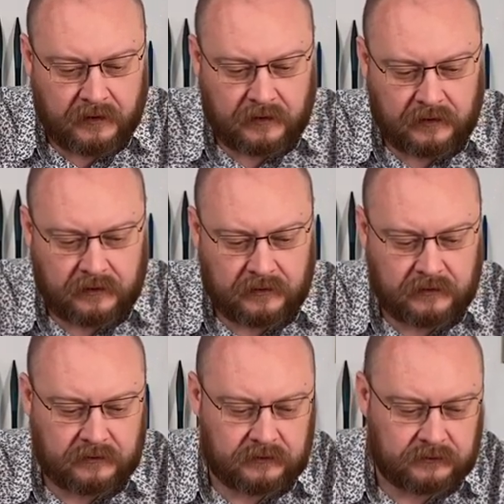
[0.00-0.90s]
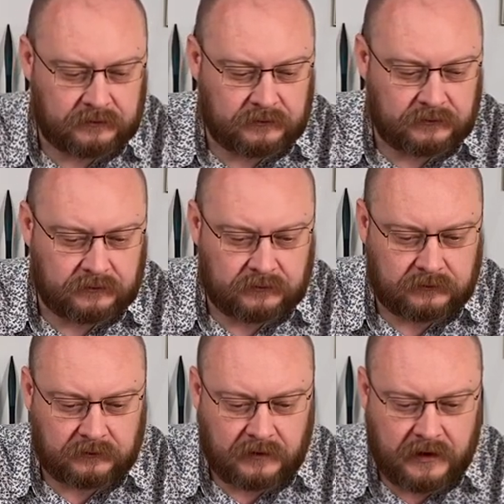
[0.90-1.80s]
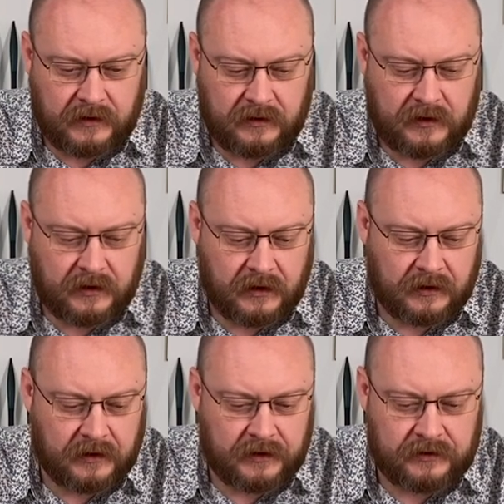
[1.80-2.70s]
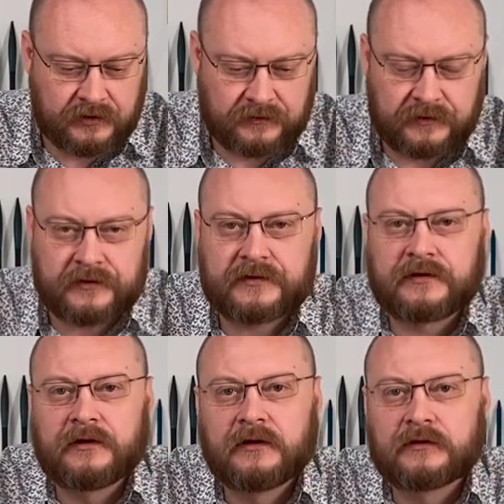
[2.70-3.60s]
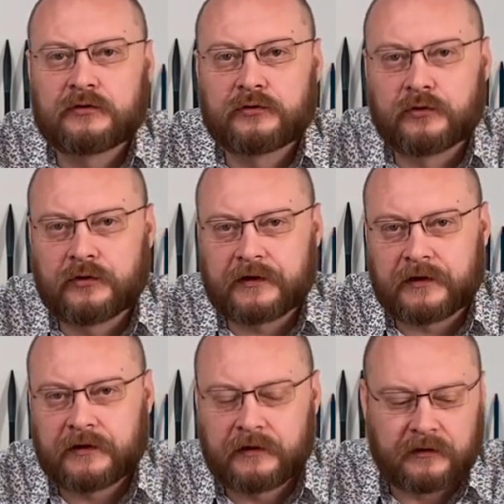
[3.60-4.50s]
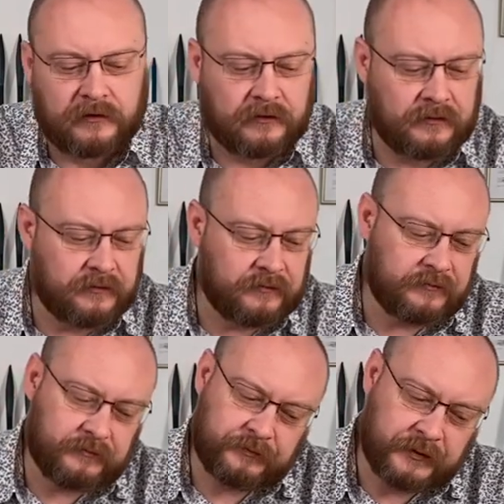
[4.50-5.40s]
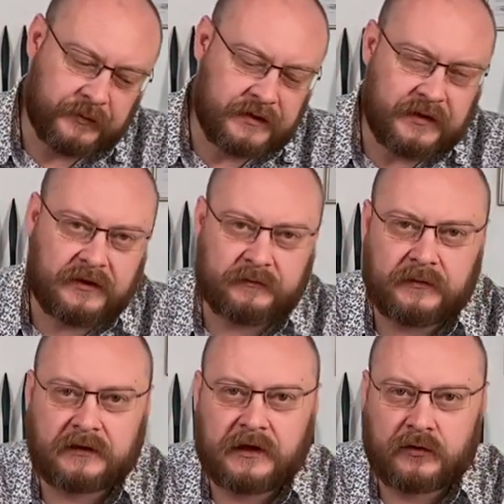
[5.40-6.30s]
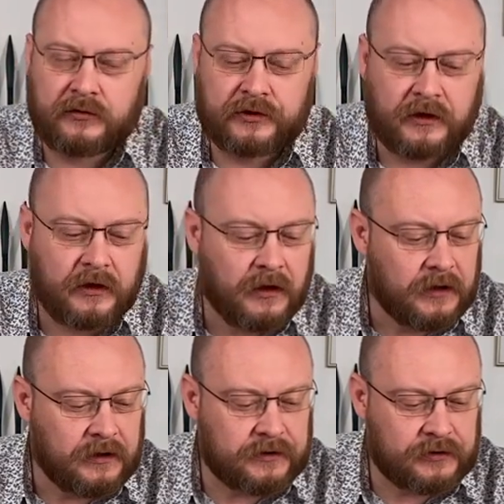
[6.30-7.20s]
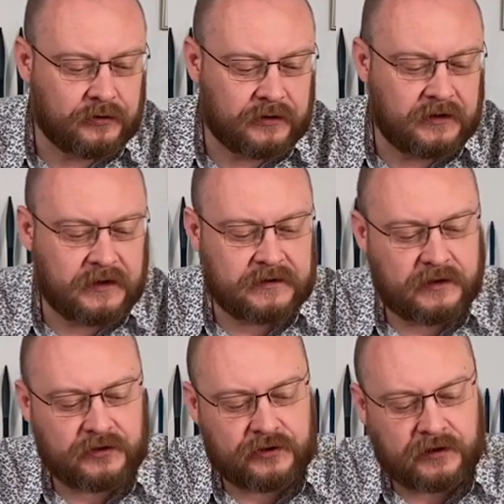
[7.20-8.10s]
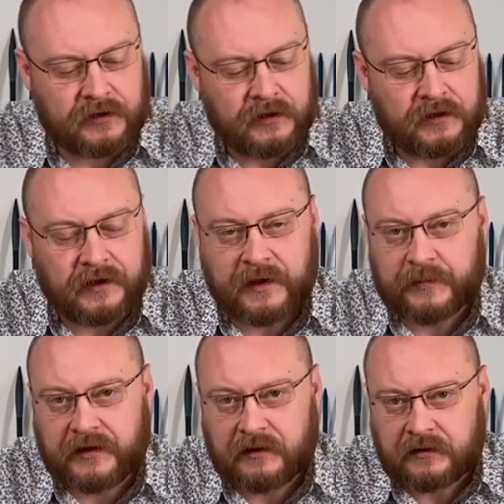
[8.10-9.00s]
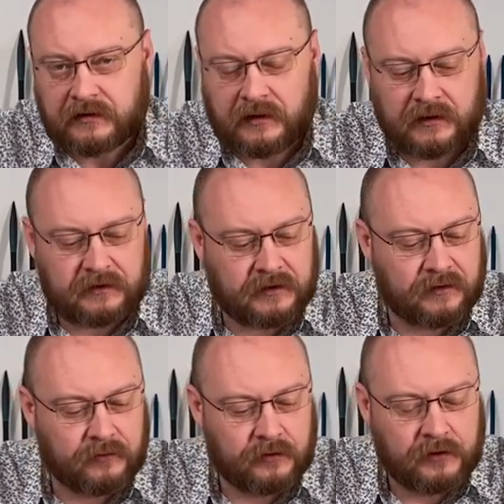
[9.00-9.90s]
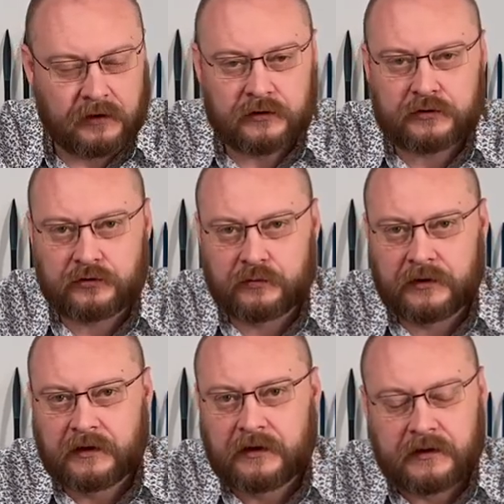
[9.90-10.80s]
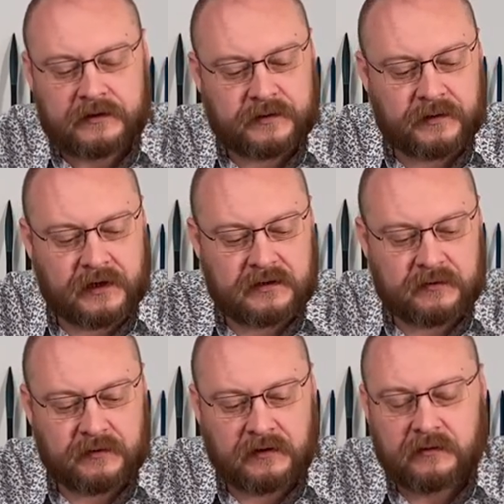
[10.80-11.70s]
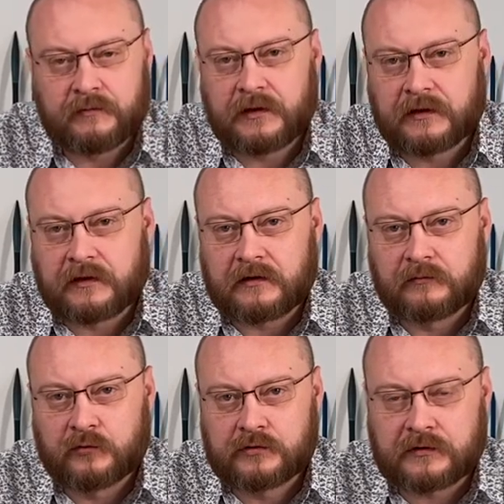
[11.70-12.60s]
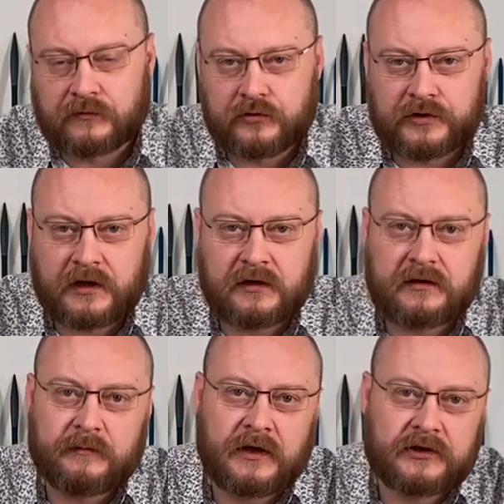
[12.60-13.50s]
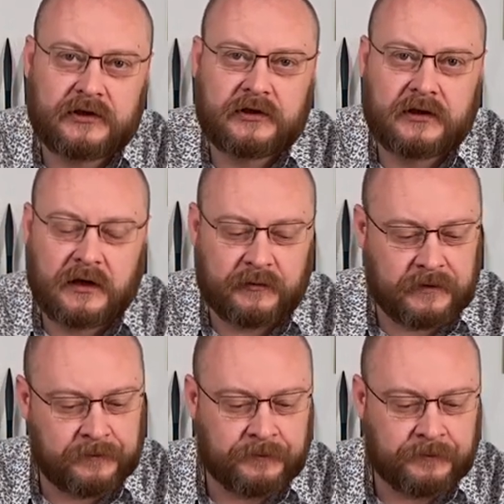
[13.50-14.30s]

э, не, не ограничивается только э, подметением дорожек. Эти щетки достаточно крепкие для того, чтобы собирать ими мелкий мусор, включая небольшие камни